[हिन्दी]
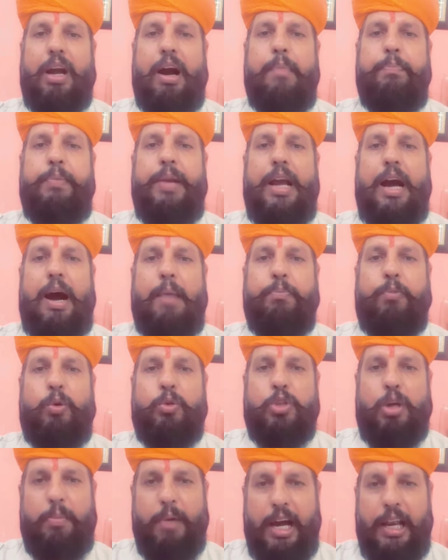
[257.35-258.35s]
अपने आप को
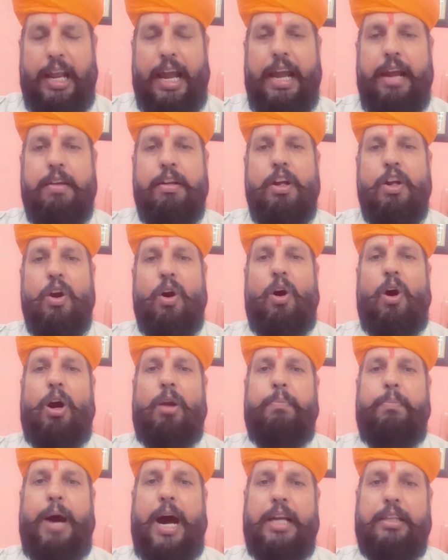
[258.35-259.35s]
संभालें
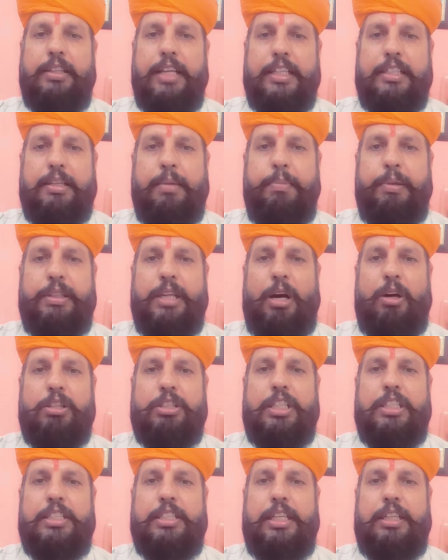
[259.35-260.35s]
और भारतीय सभ्यता और
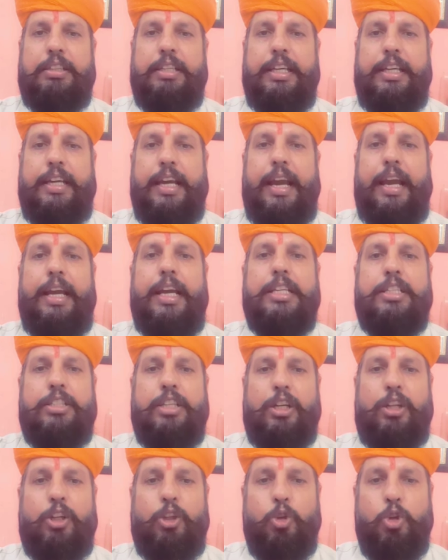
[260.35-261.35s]
संस्कृति के
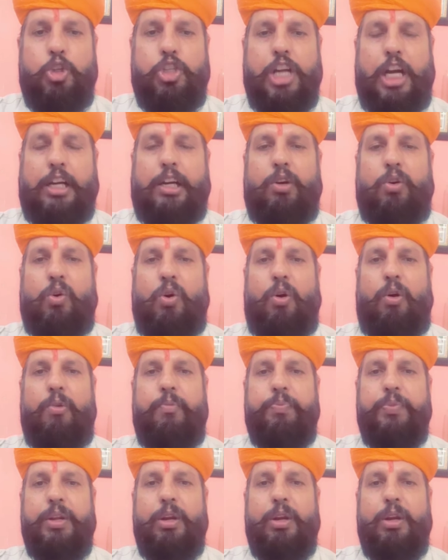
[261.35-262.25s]
इस दुष्चक्र को